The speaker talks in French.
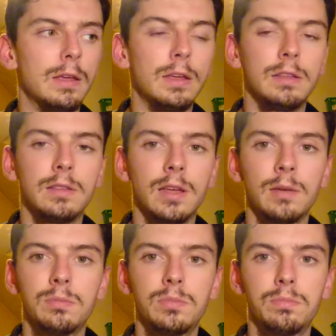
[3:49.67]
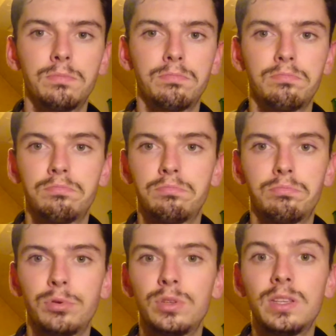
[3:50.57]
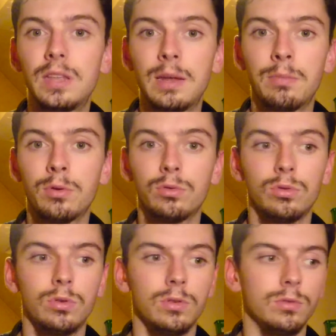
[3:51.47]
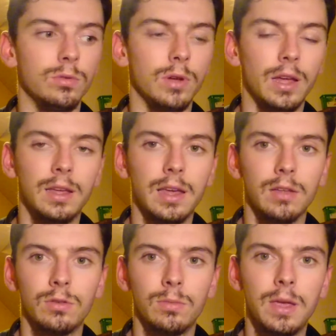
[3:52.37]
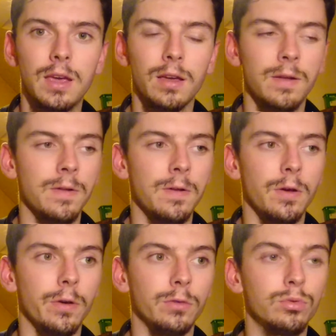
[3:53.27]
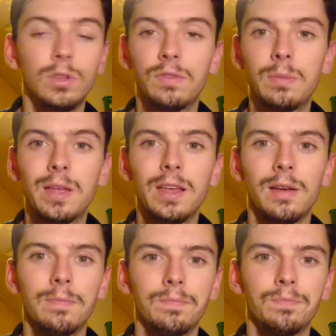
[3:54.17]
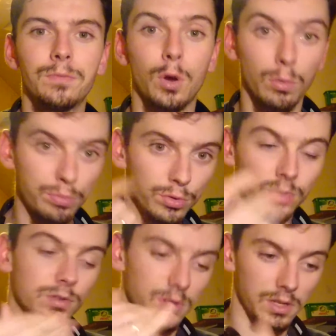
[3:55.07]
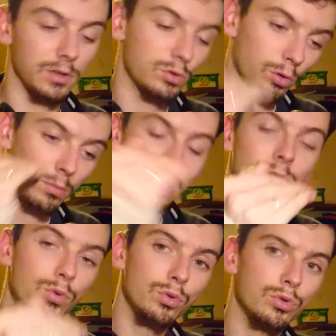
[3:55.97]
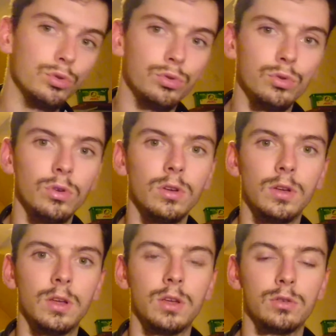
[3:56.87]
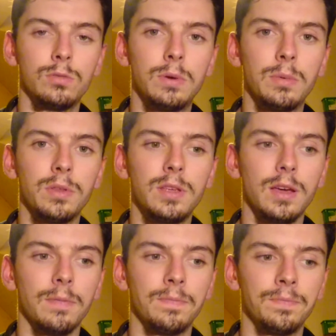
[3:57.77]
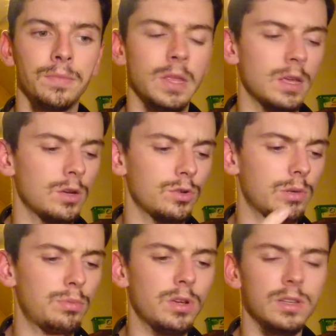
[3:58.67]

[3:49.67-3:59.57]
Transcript: est un petit élément de, la carte mère euh, tout à fait banal. En plus, c'est-à-dire tu remets une couche dessus supplémentaire. Je sais plus